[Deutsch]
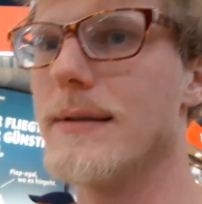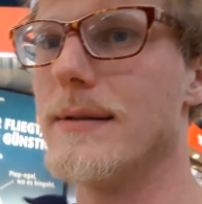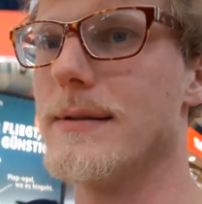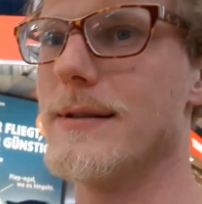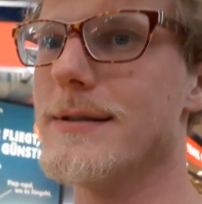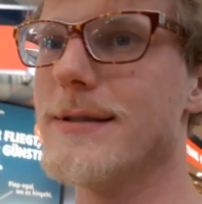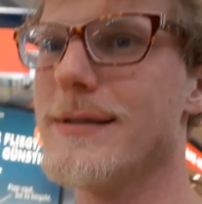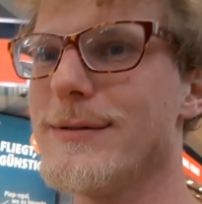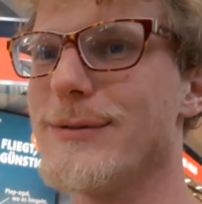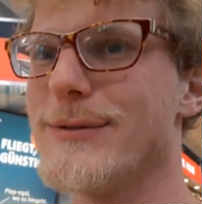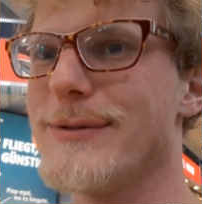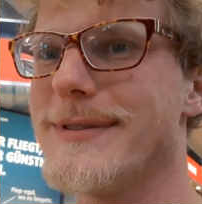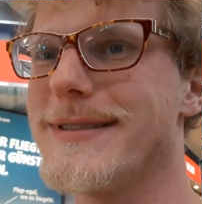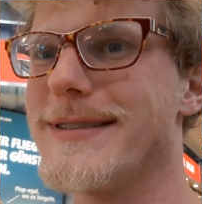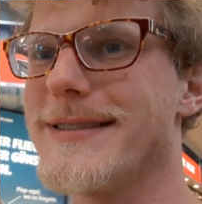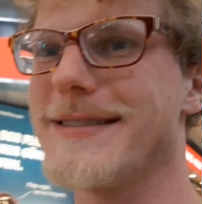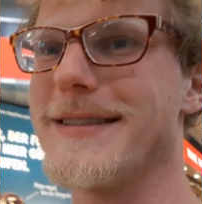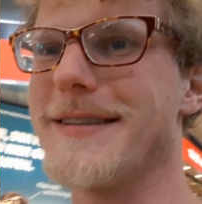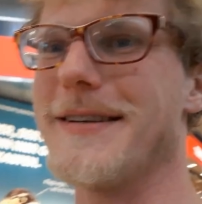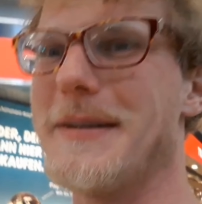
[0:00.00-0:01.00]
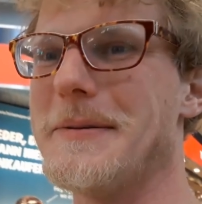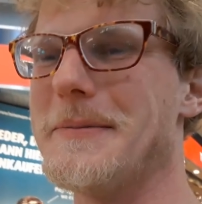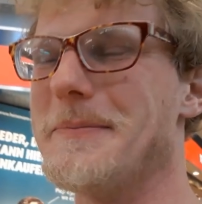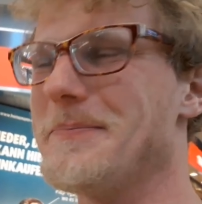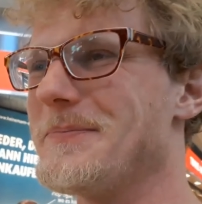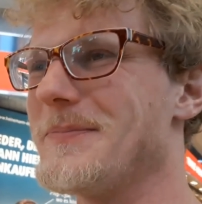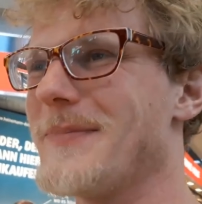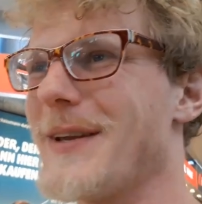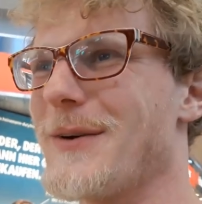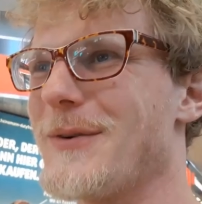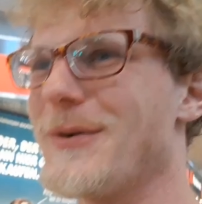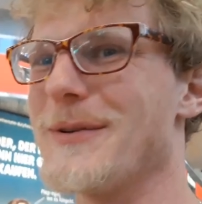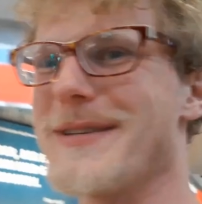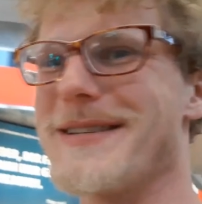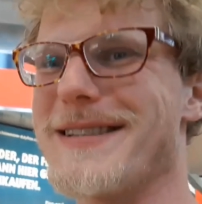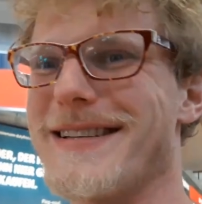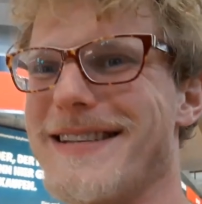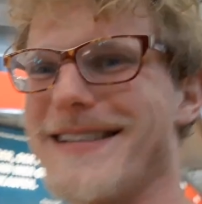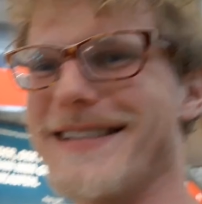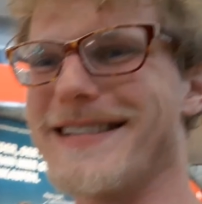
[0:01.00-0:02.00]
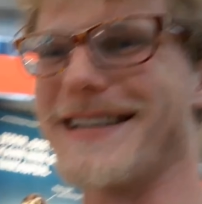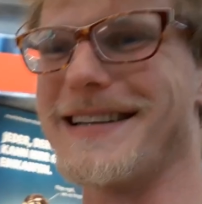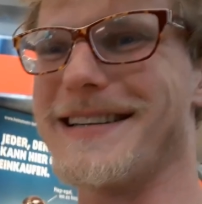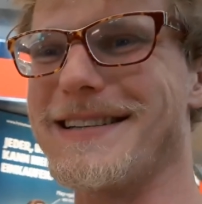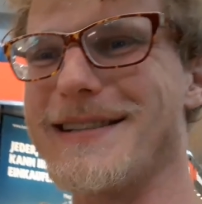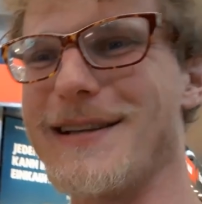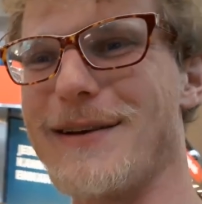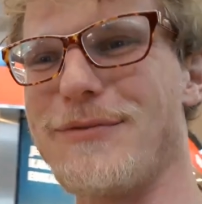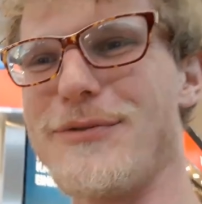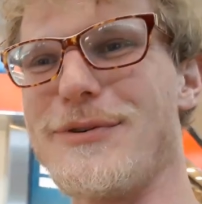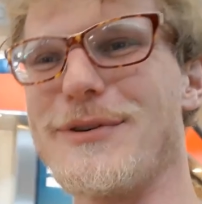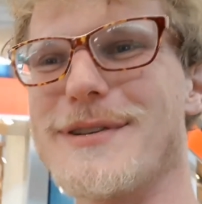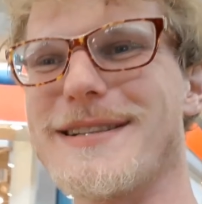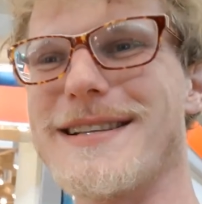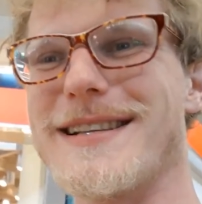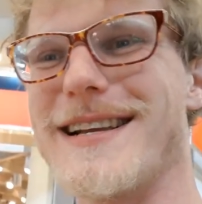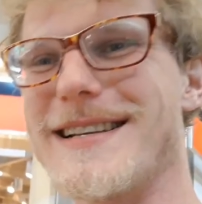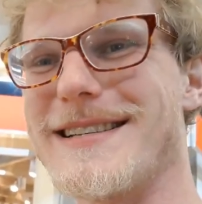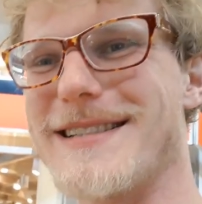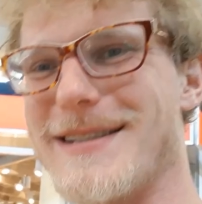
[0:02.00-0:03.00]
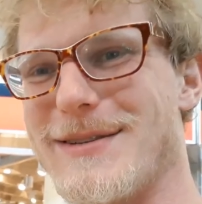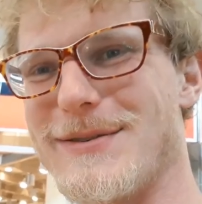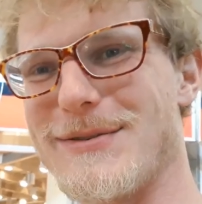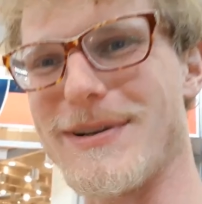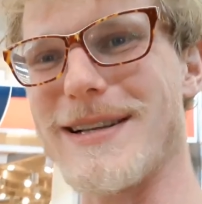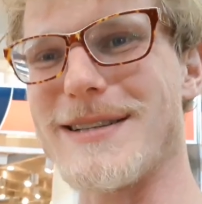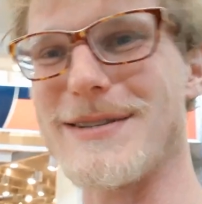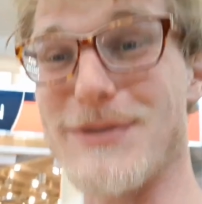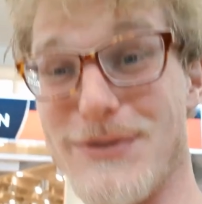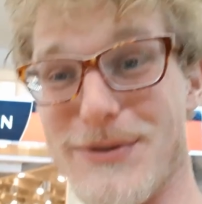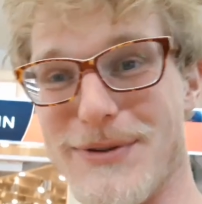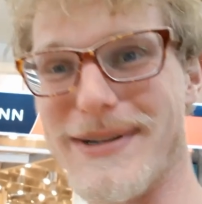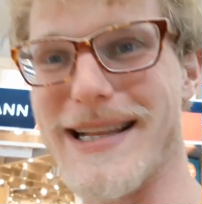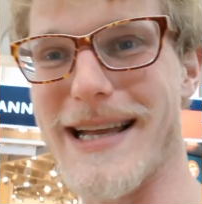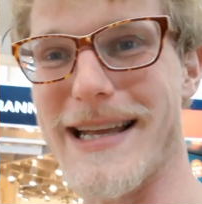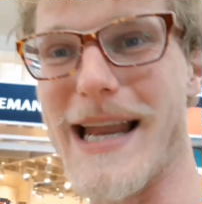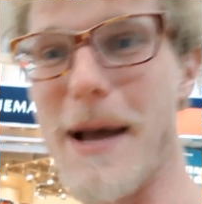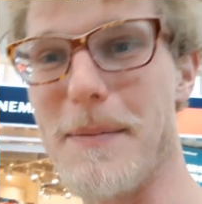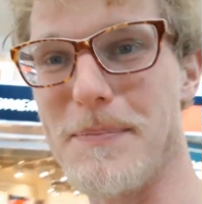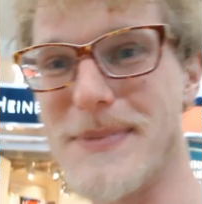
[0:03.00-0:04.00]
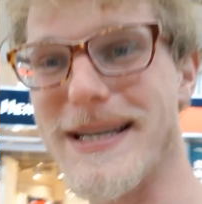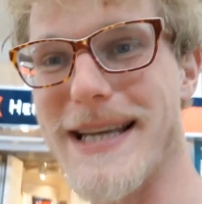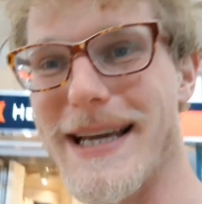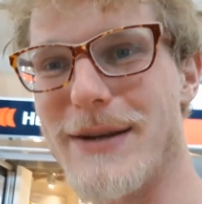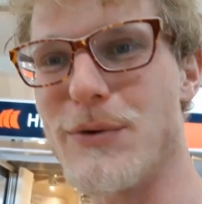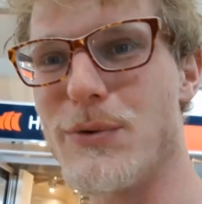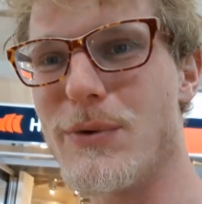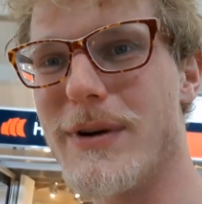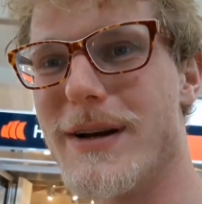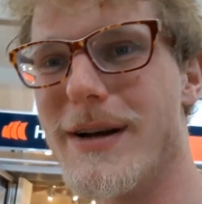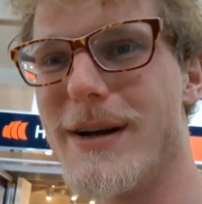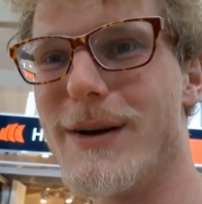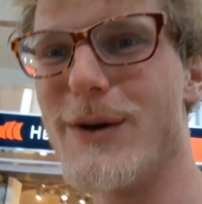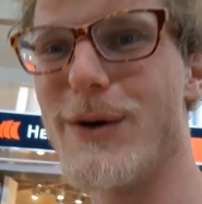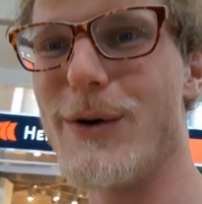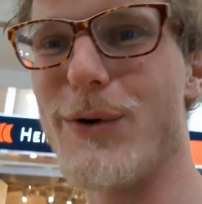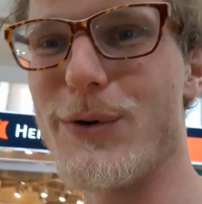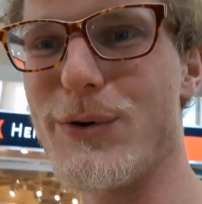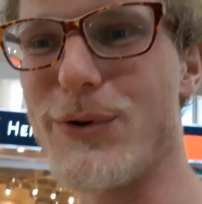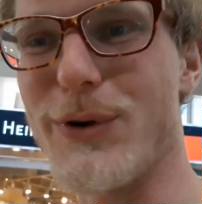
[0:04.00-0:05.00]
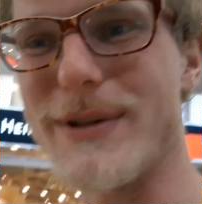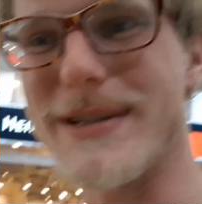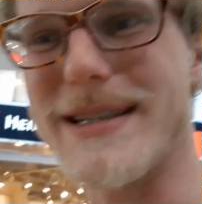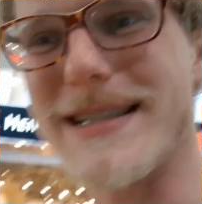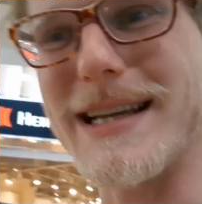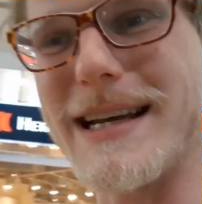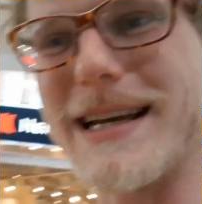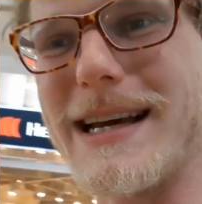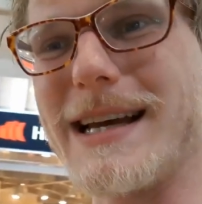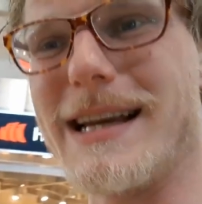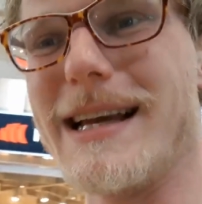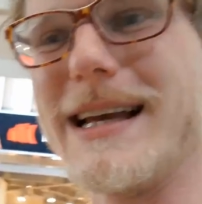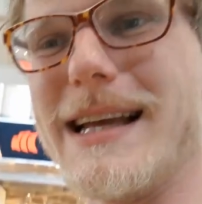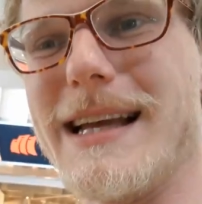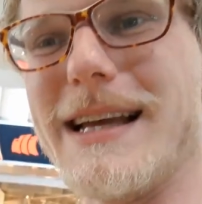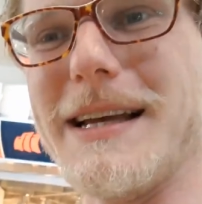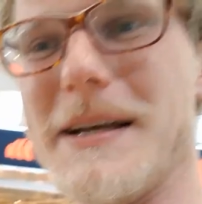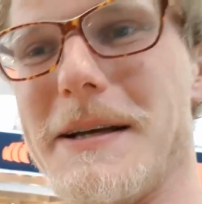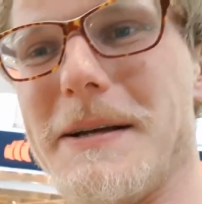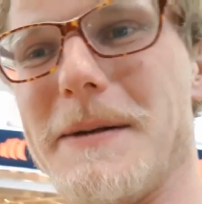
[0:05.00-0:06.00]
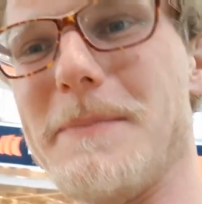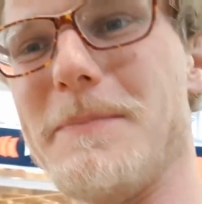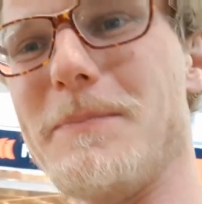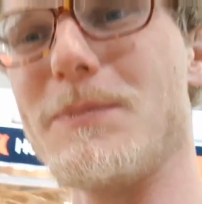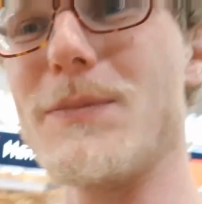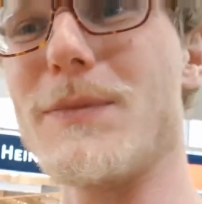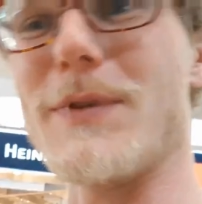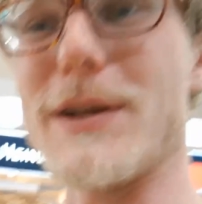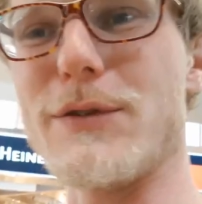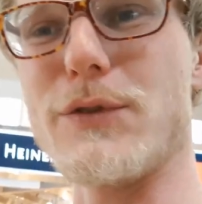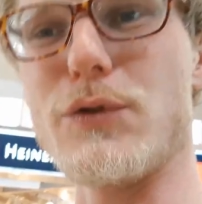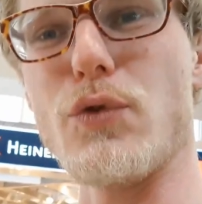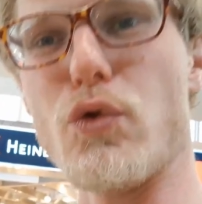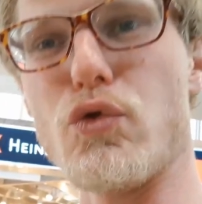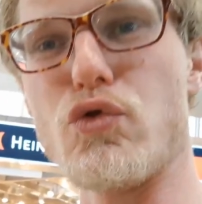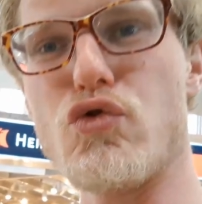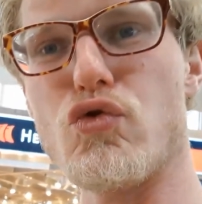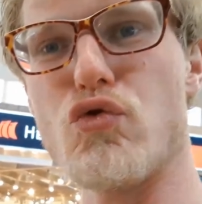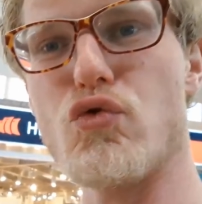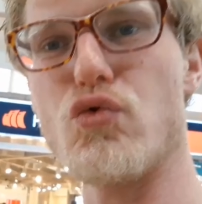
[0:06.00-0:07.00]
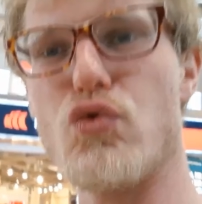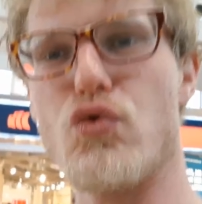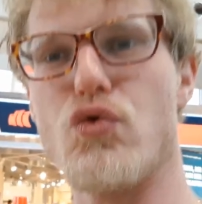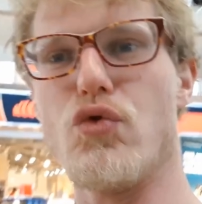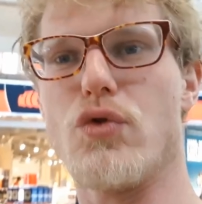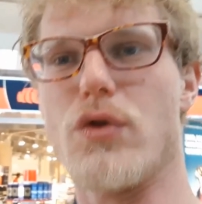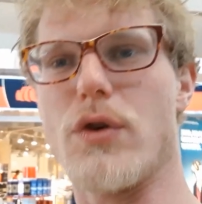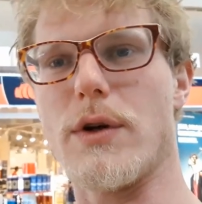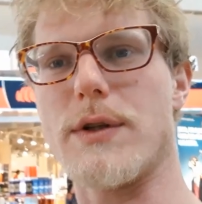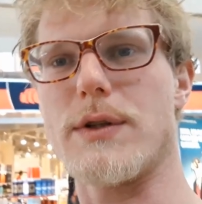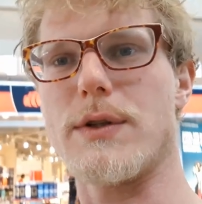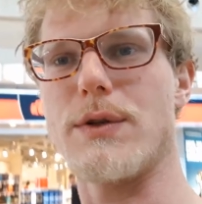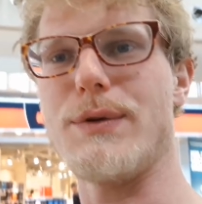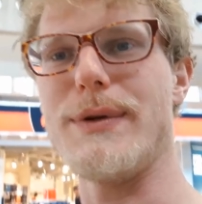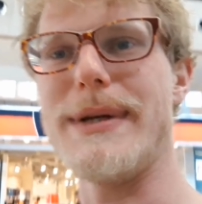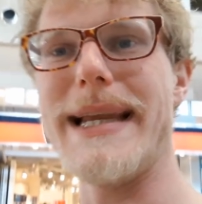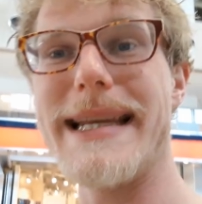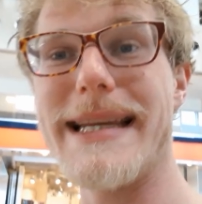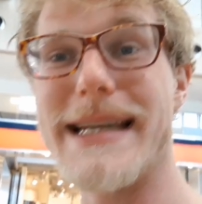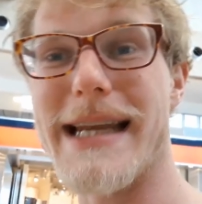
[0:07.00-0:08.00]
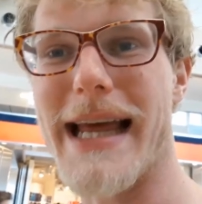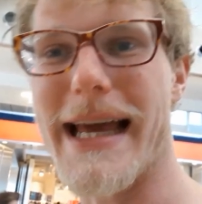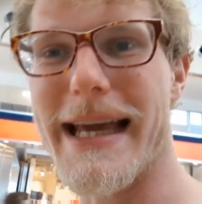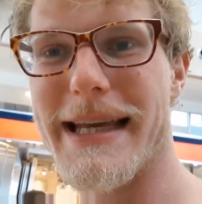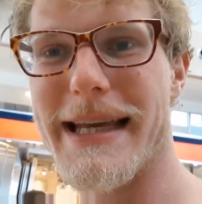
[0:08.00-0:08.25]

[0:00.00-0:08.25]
Ja? Ne? Und ähm, da konntest du dich dann in dieser First Class, also hast du so eine kleine Abtrennung und konntest da ähm, quasi so, konntest du die Lehne nach